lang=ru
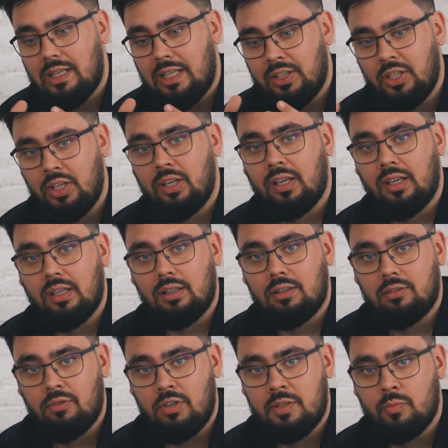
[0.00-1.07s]
от Игоря
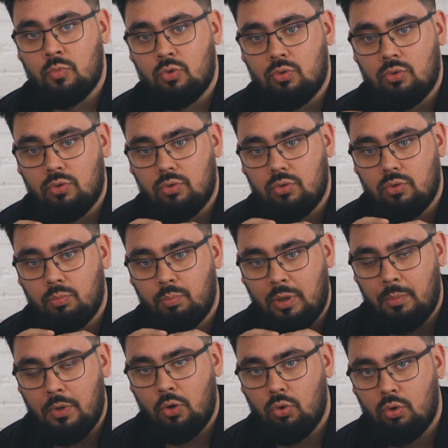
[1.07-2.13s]
возьму
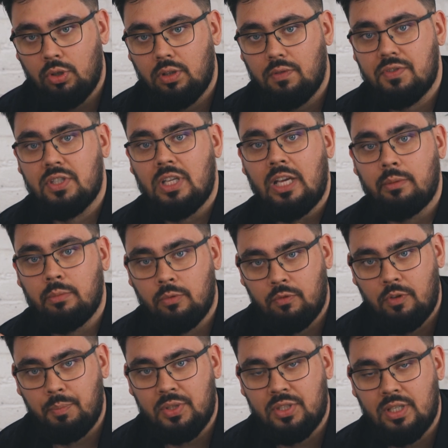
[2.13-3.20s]
промокод, вставим его
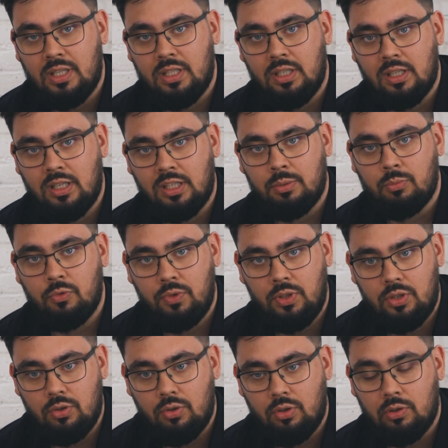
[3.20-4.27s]
в описание к этому
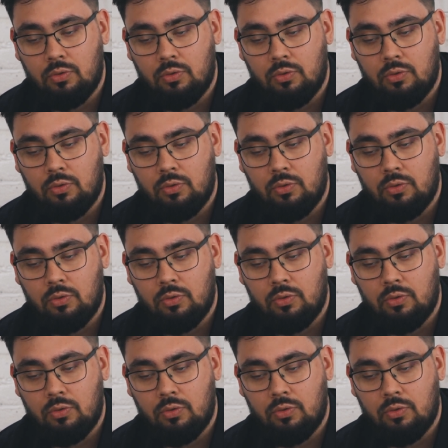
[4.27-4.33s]
видео,